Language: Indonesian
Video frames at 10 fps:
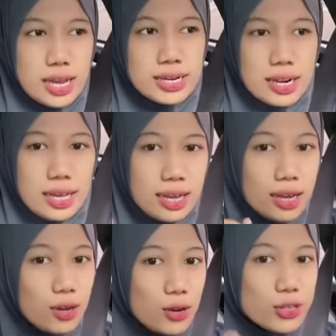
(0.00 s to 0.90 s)
adalah
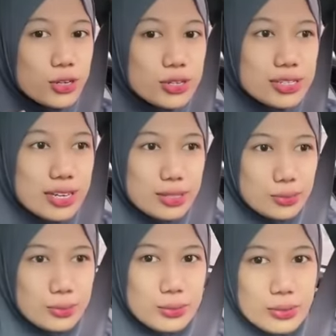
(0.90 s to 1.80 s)
01
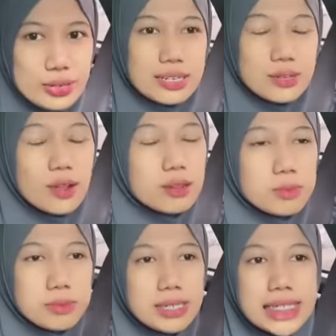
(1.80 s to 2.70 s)
gue
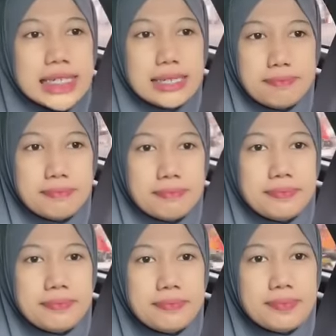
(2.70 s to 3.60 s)
lebih milih diem
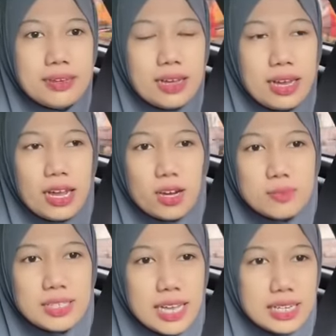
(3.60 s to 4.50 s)
kalau
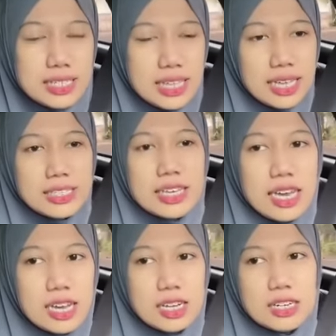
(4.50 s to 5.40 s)
misalkan
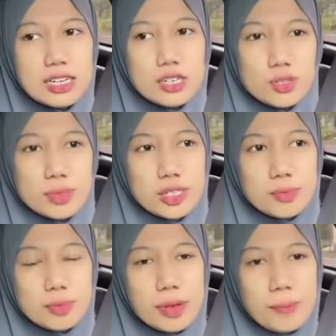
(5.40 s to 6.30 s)
ditanya e, lu pilih
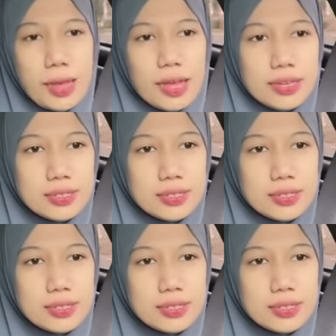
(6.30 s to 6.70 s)
nomor berapa